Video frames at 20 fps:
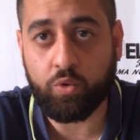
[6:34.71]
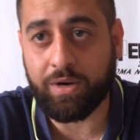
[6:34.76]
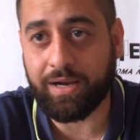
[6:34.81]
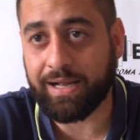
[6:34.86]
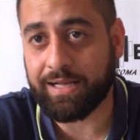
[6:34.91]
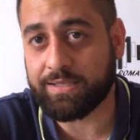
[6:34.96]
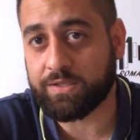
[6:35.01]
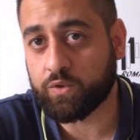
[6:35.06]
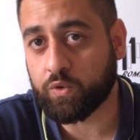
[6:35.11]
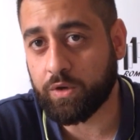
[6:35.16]
un
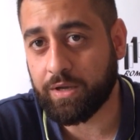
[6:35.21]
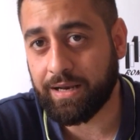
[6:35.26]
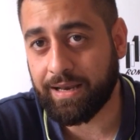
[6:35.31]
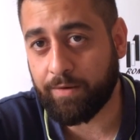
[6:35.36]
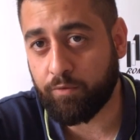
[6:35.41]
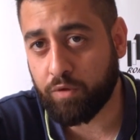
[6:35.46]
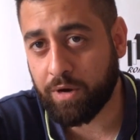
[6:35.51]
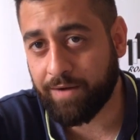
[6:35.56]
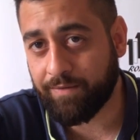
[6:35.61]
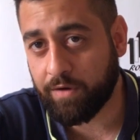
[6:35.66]
ragazzo che
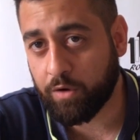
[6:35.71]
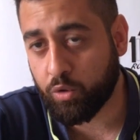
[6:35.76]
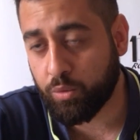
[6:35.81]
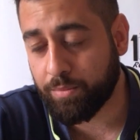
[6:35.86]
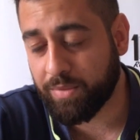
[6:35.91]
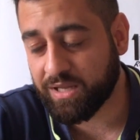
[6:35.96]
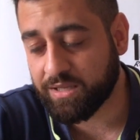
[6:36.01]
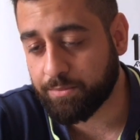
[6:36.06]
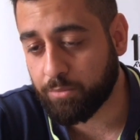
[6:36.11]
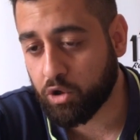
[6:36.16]
lavorava con
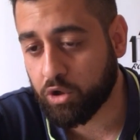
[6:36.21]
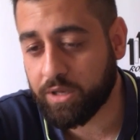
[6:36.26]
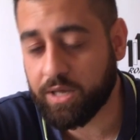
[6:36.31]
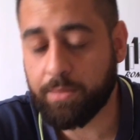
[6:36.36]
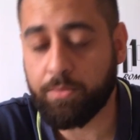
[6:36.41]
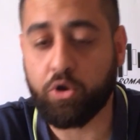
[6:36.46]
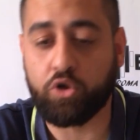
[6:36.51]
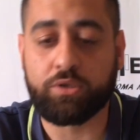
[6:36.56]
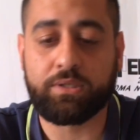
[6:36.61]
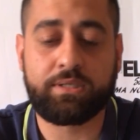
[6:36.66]
Mad Monkey
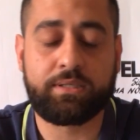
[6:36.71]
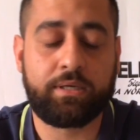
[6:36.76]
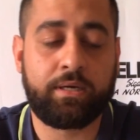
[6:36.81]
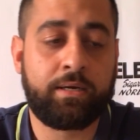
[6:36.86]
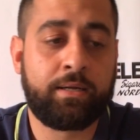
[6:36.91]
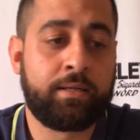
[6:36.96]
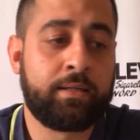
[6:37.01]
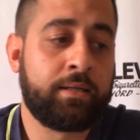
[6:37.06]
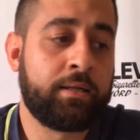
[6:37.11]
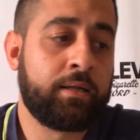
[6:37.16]
Mods,